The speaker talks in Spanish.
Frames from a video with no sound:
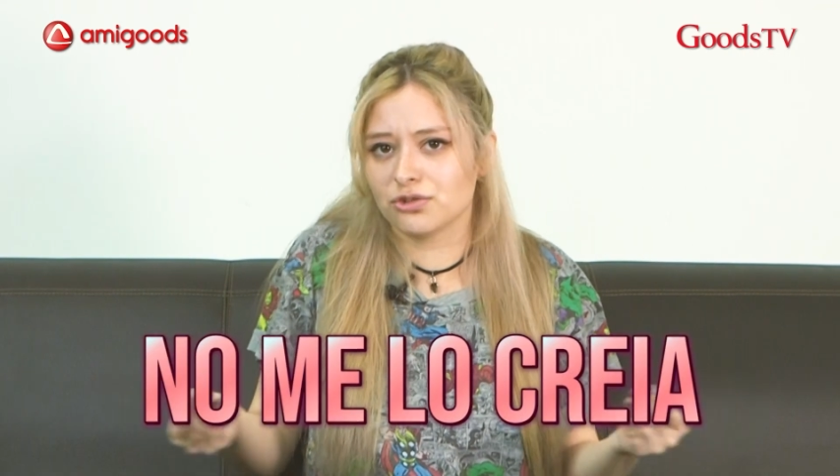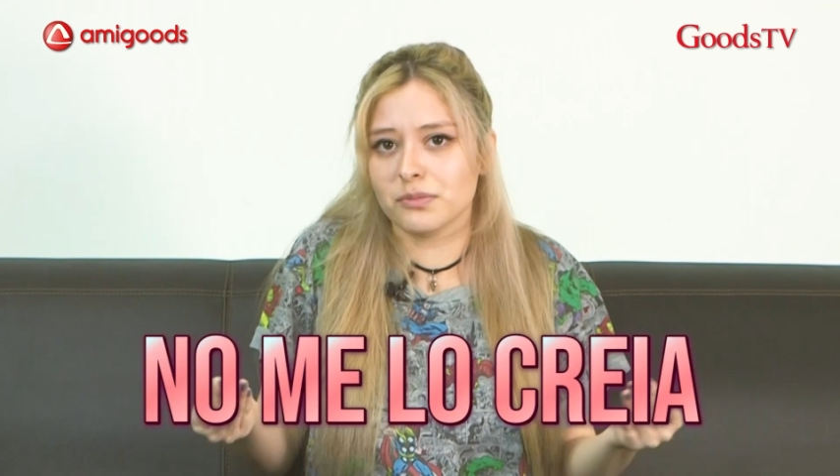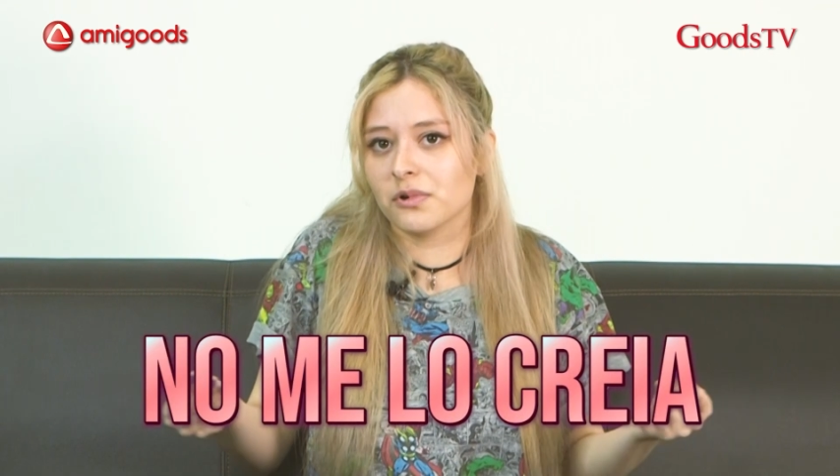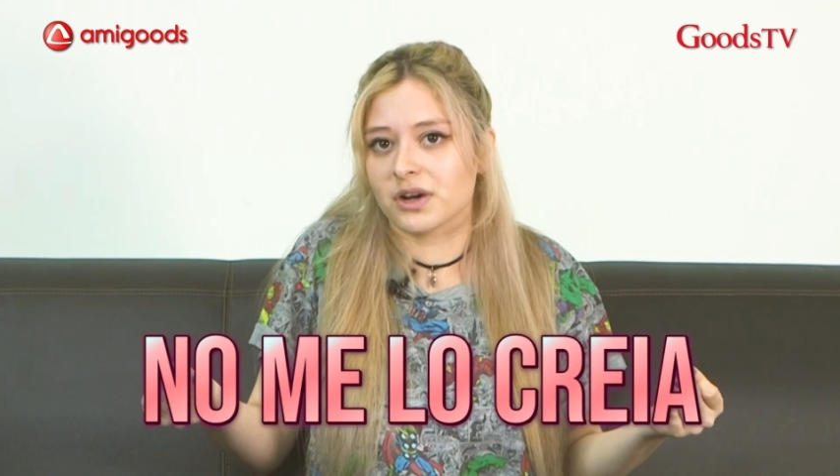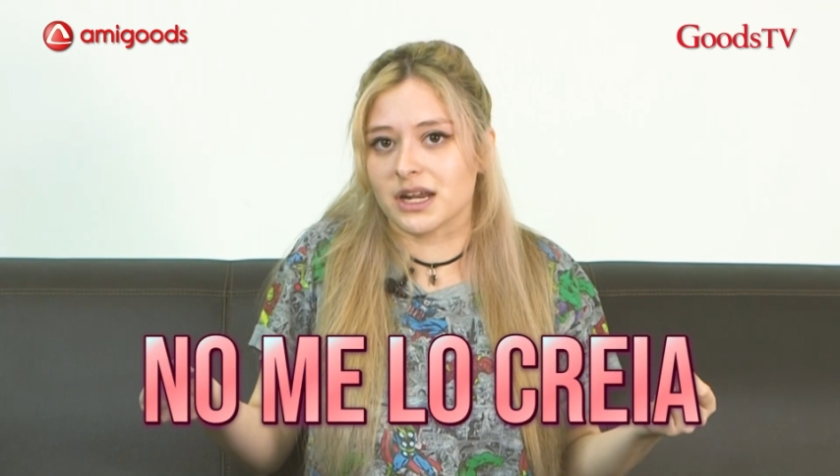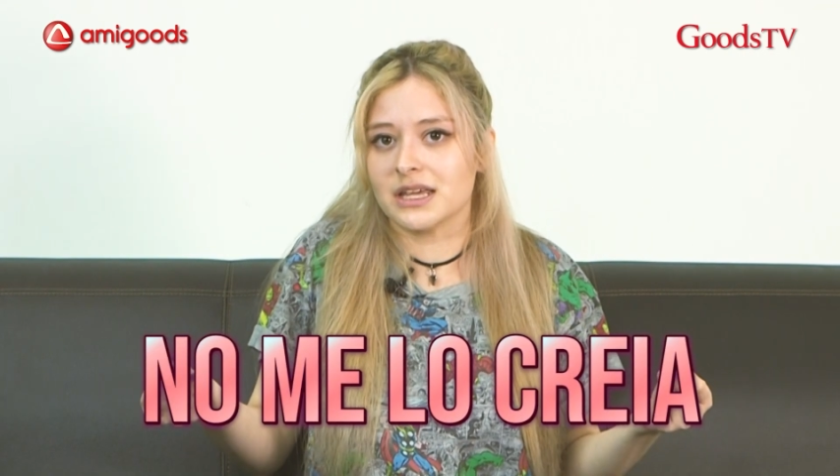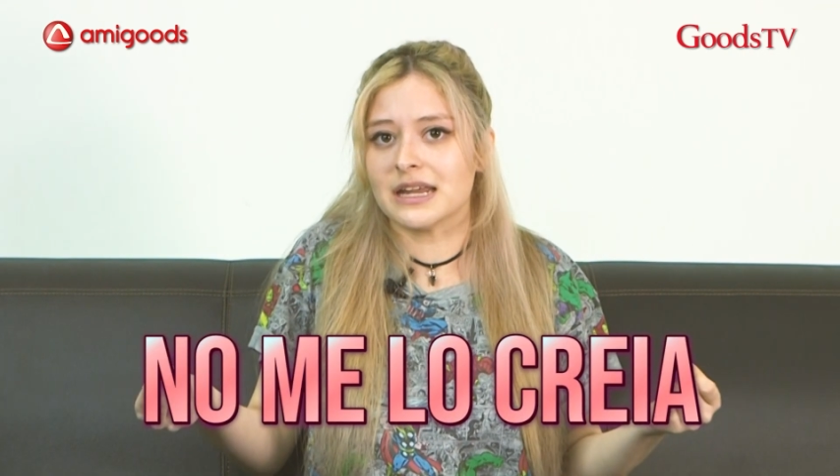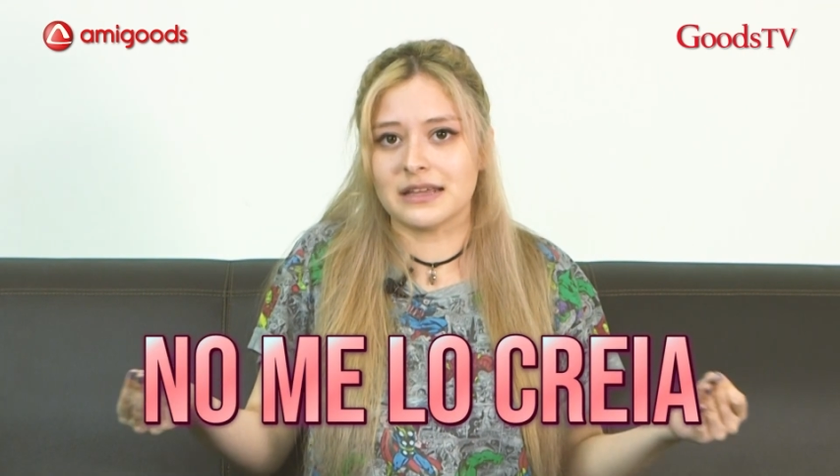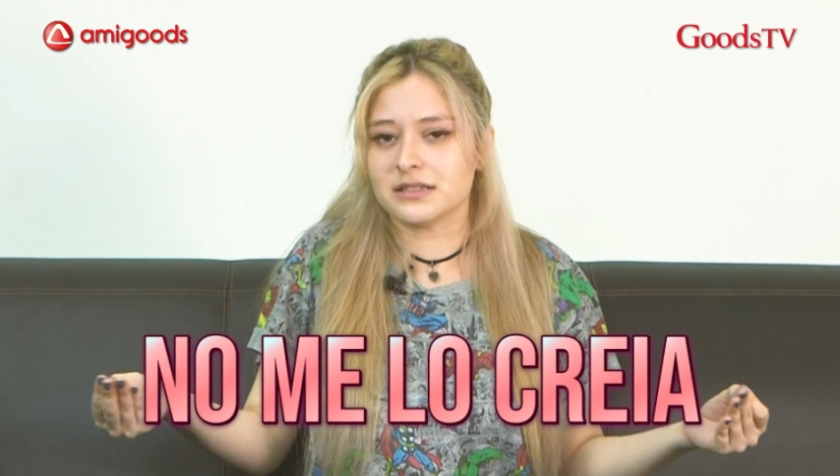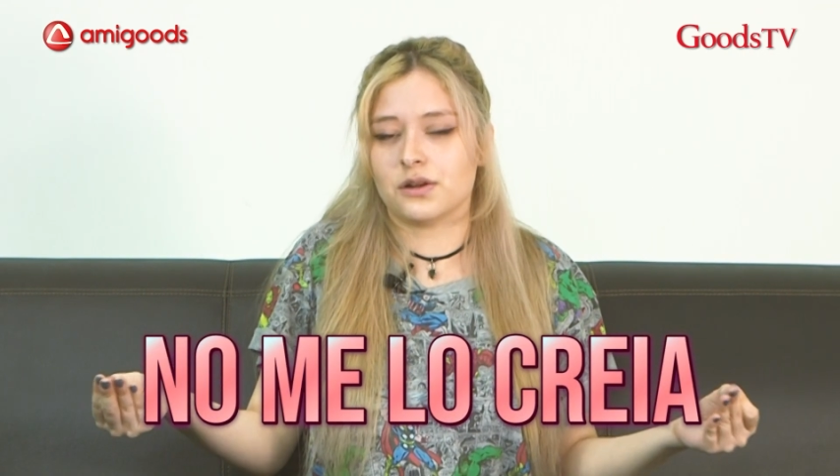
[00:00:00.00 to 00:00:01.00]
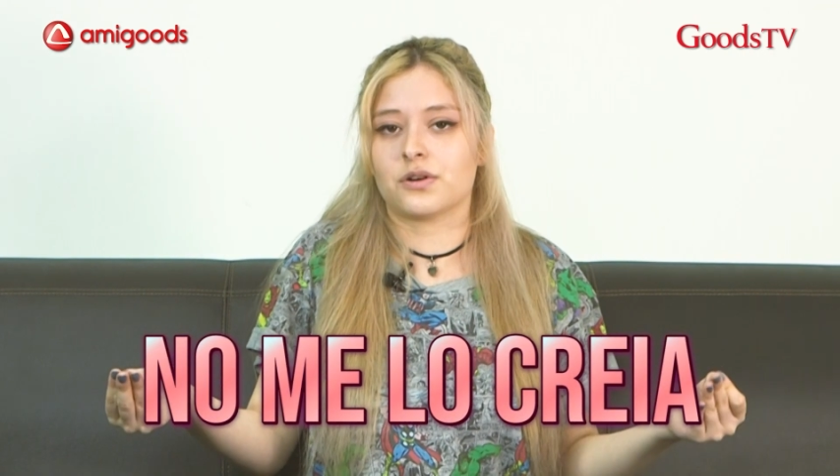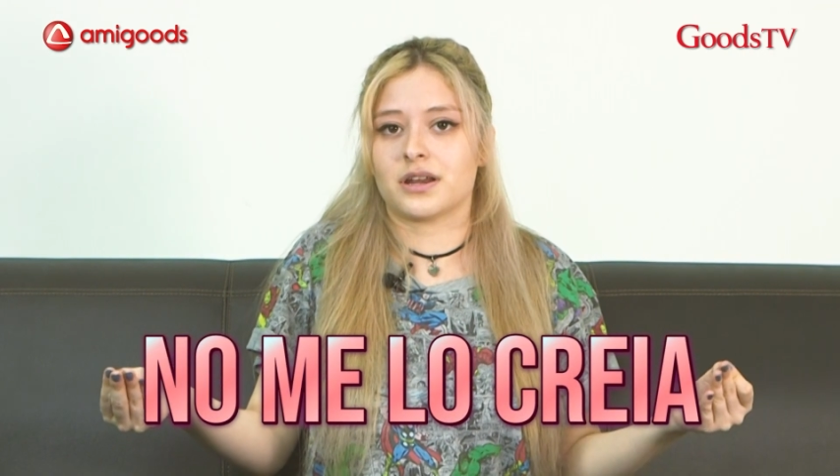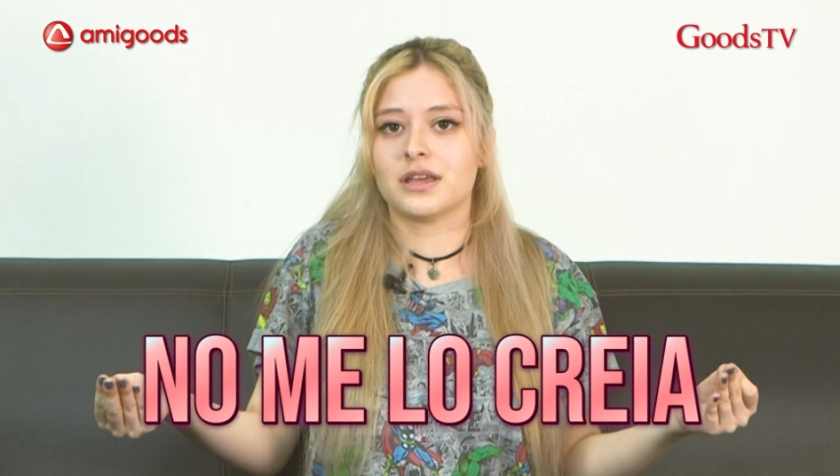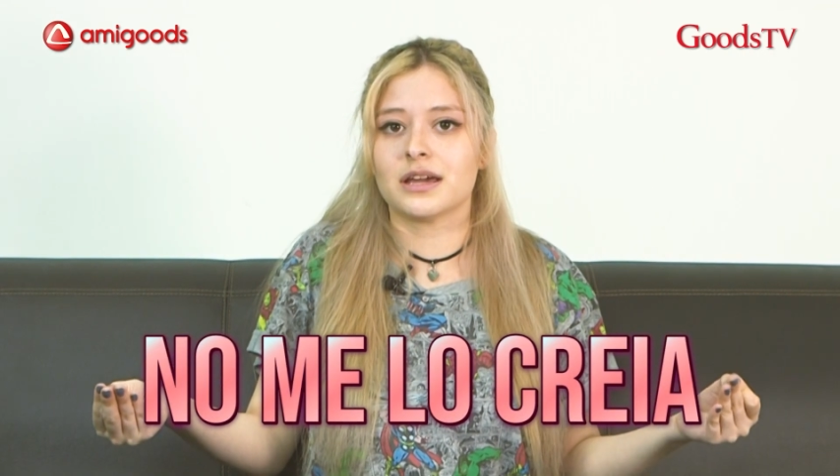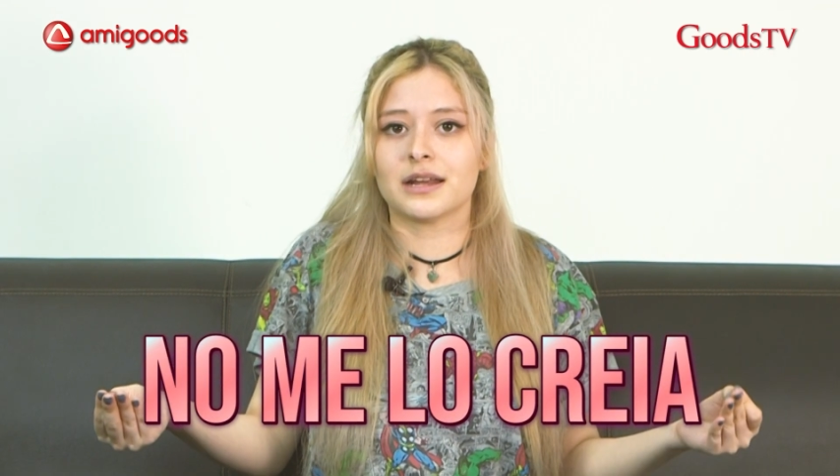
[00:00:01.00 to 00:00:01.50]
yo no me lo creía, nadie se lo
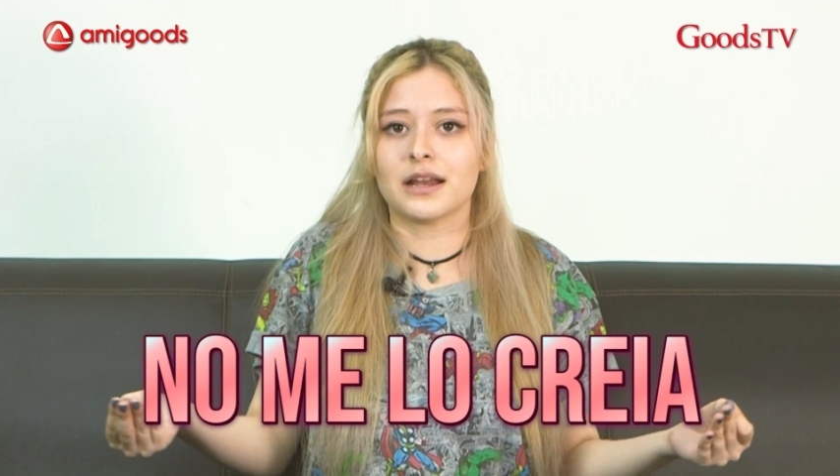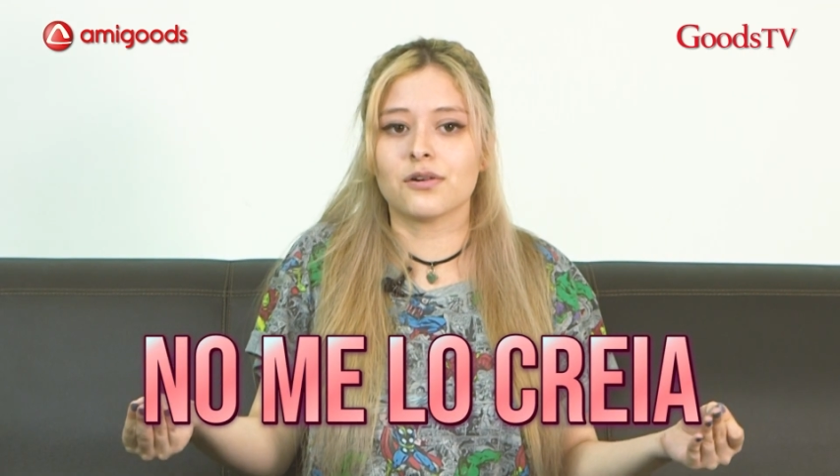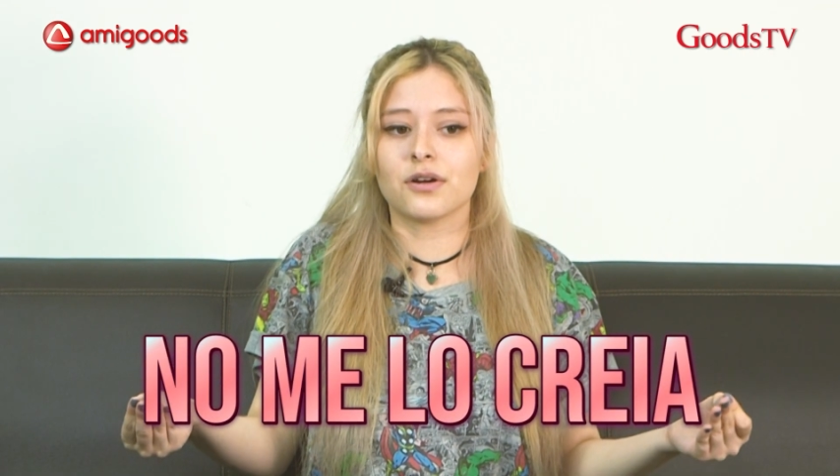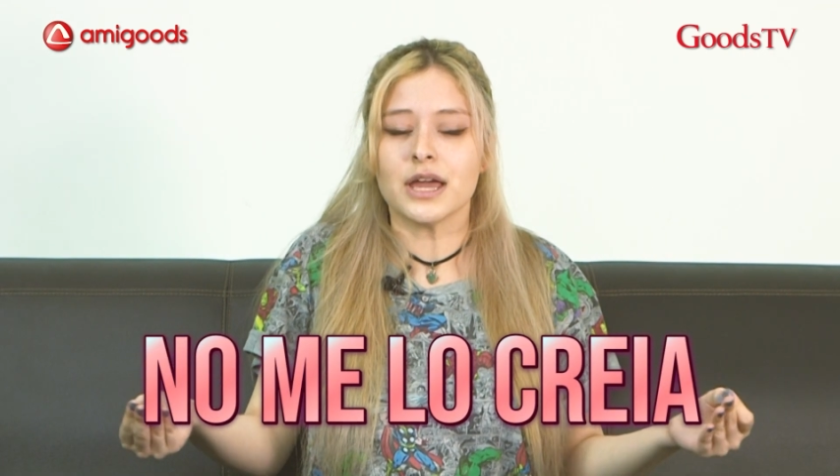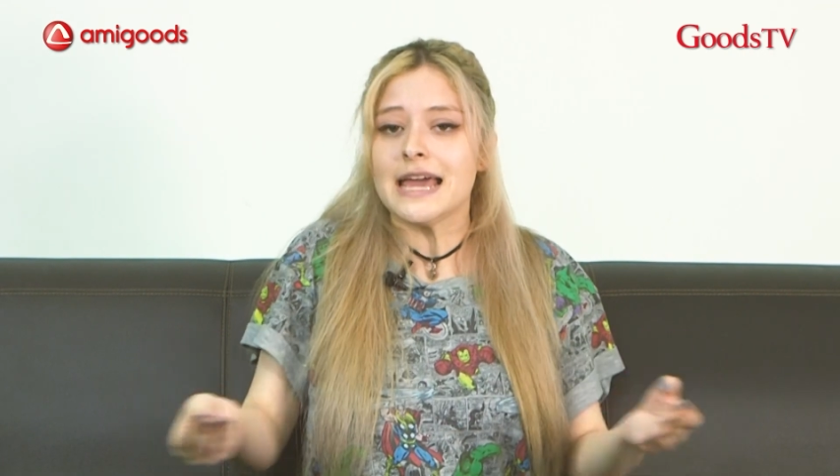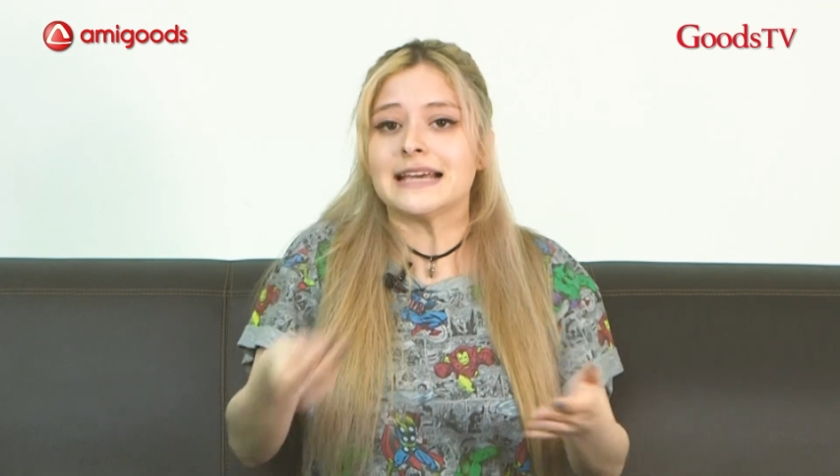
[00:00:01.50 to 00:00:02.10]
creía, era algo,